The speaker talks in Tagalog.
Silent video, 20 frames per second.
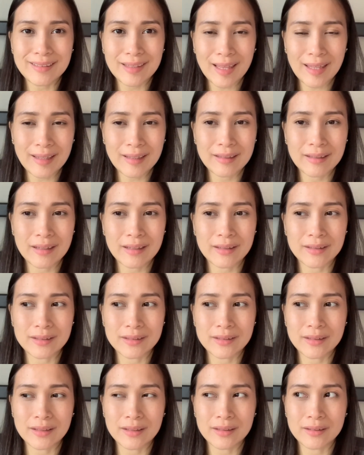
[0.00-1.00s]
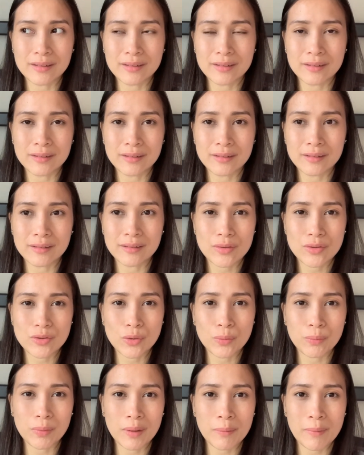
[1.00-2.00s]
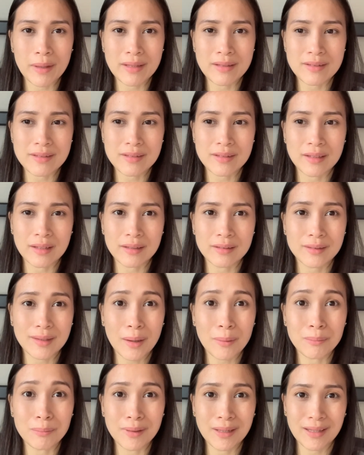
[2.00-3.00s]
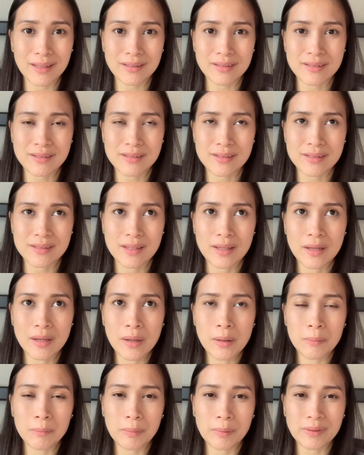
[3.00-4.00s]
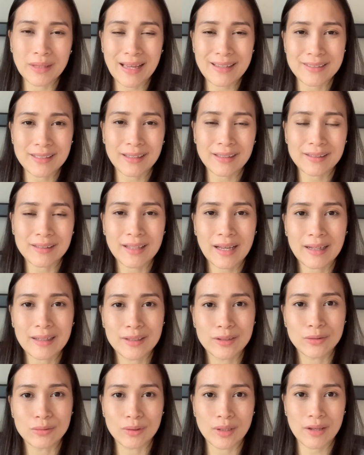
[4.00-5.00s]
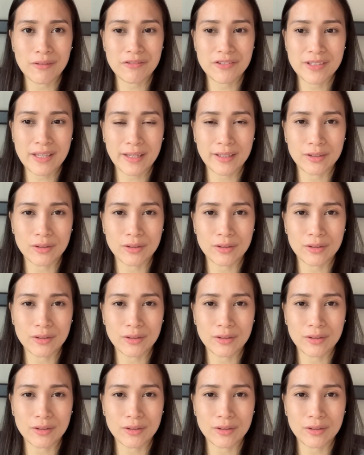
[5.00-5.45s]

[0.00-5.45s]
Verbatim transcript: take lang ng supplements na tablets nasakit kagad yung left side